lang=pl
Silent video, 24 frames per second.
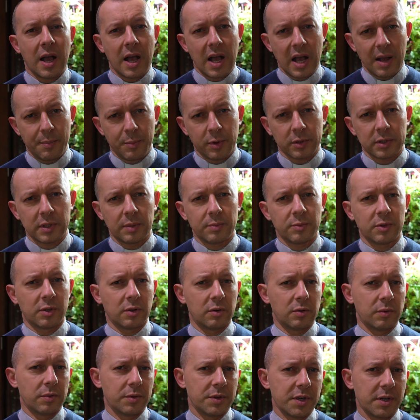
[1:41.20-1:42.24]
a potem do
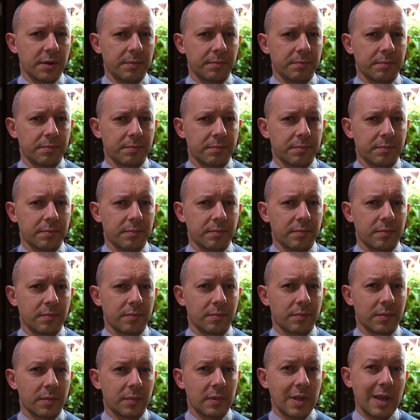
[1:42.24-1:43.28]
ludzi.
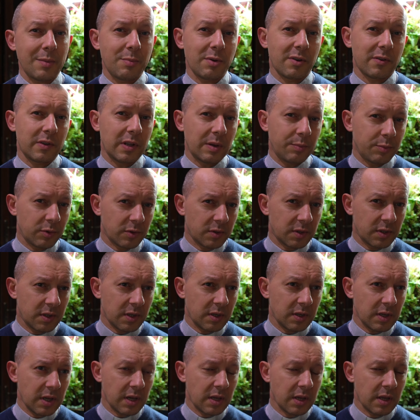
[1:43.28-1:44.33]
Najpierw na
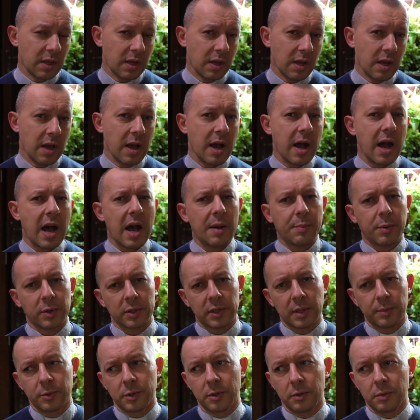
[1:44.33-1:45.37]
pustynię, a
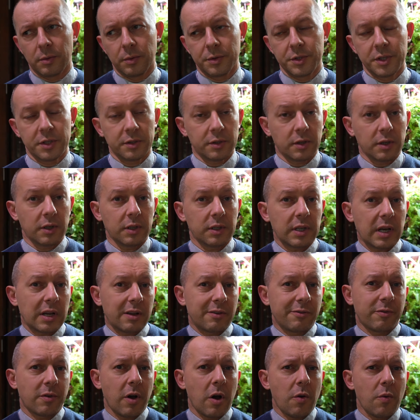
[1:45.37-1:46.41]
potem do ludzi. No i
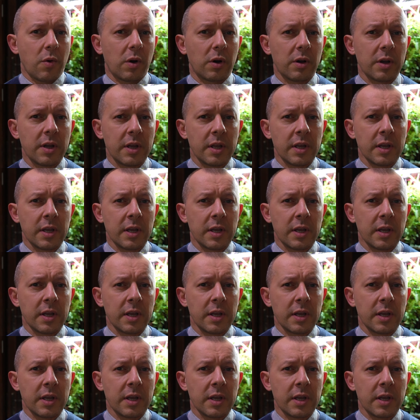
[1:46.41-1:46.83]
tak w koło.